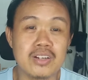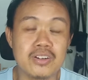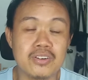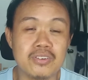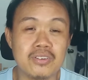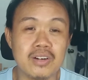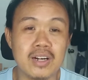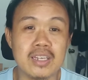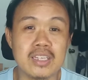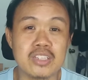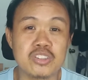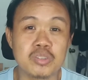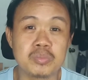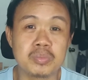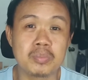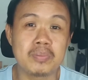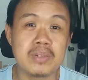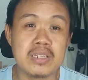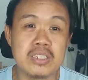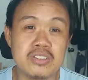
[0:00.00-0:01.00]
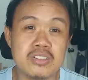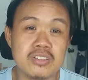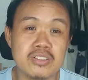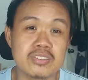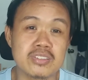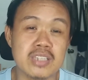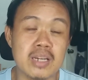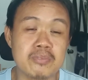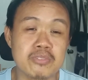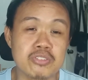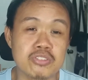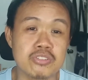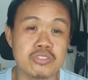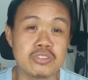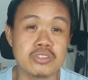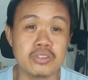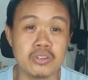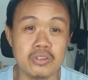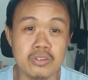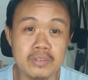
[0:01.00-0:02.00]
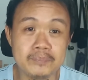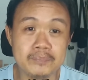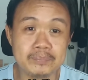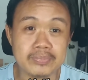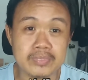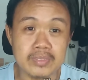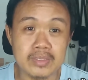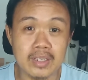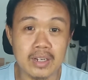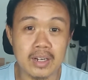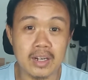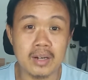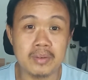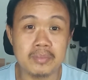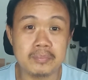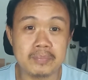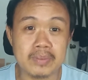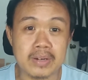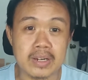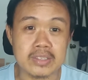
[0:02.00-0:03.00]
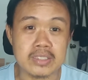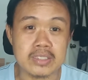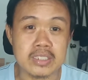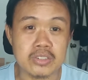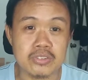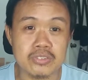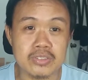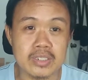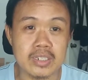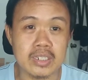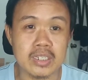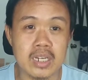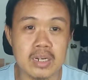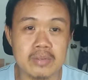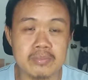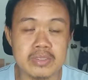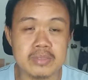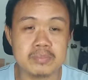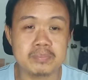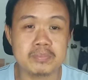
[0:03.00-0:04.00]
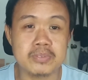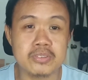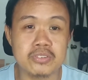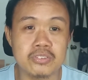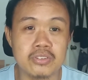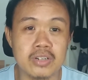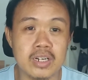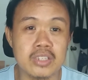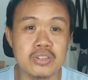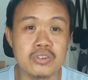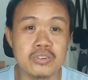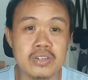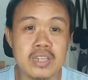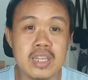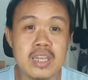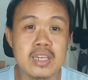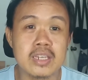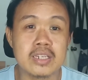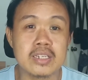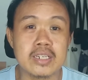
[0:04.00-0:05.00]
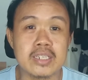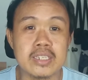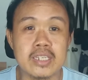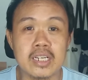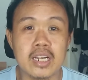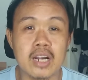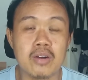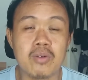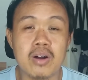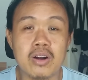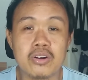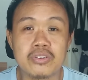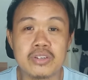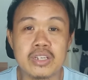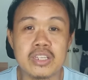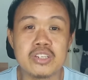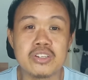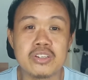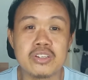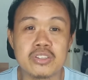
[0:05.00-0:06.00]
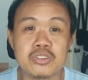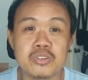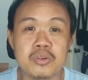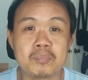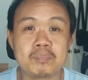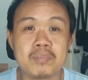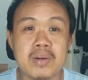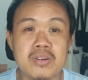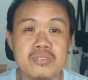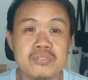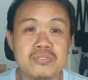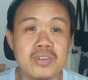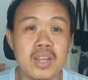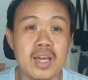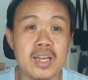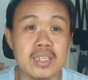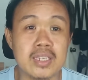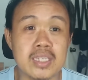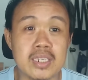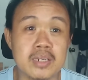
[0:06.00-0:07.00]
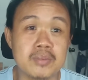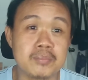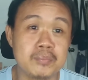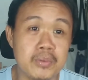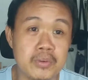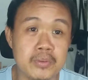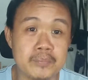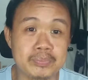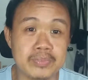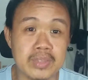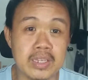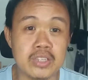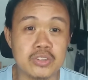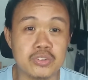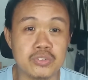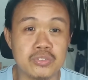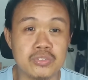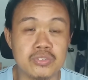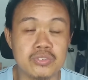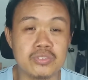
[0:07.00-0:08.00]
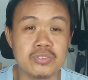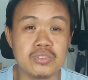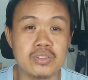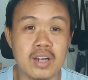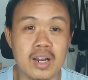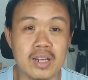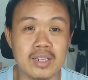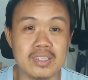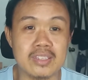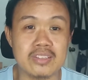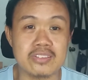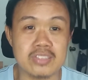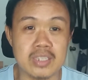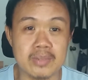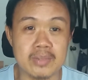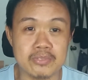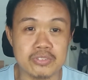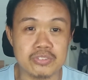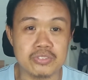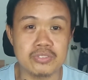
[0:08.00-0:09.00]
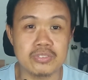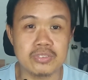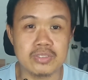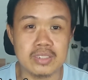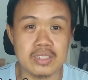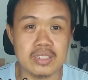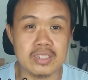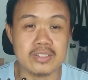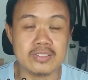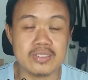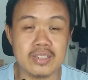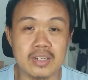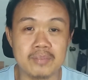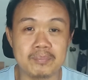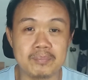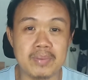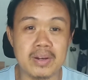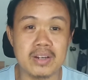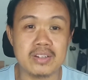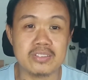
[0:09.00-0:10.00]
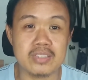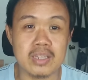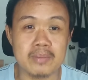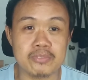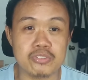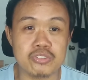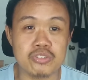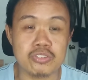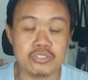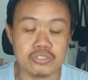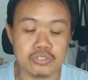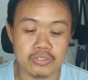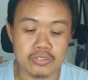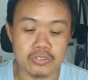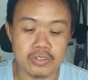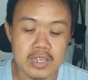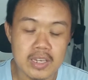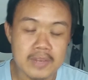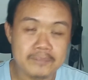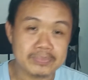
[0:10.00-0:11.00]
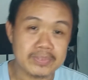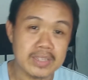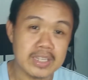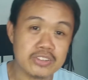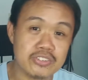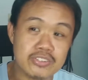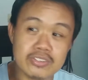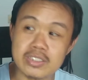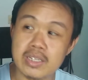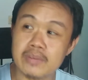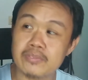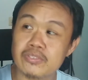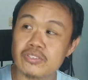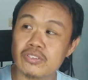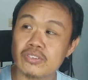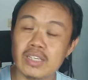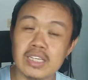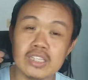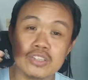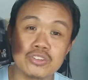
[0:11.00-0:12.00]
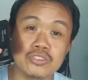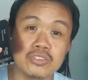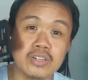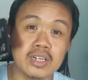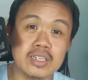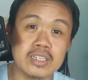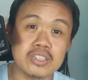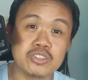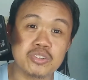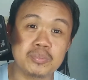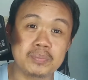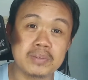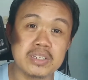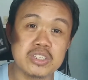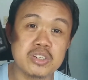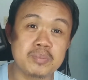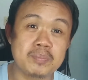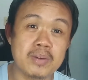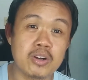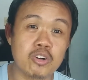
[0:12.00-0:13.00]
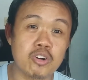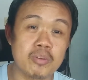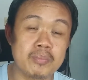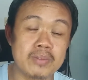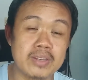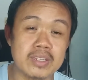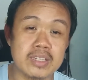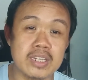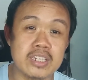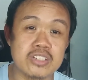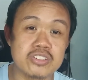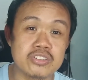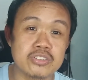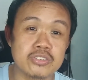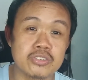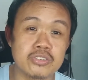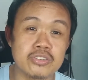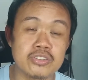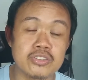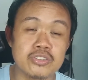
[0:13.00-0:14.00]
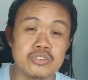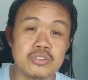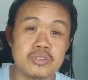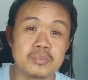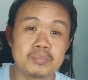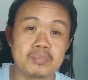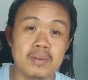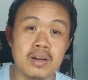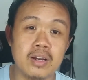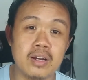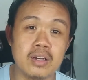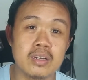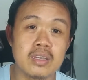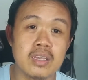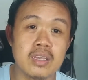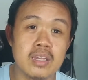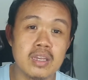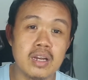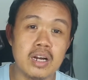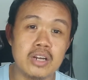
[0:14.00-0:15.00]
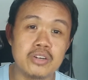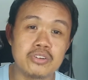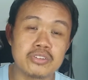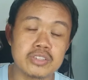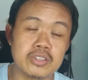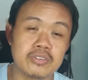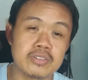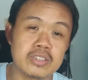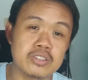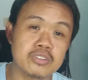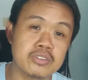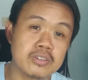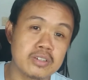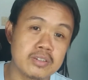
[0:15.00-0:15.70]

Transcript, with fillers: ko ay ito po pala yung Samsung ko na parati kong ginagamit. So, ngayon, ginagawa ko na yung itong pang vlogging po itong ating Samsung, isang pang Samsung. So, itong Samsung na ito ay ito pala yung pang communication ko, yung pang, ano tawag dito,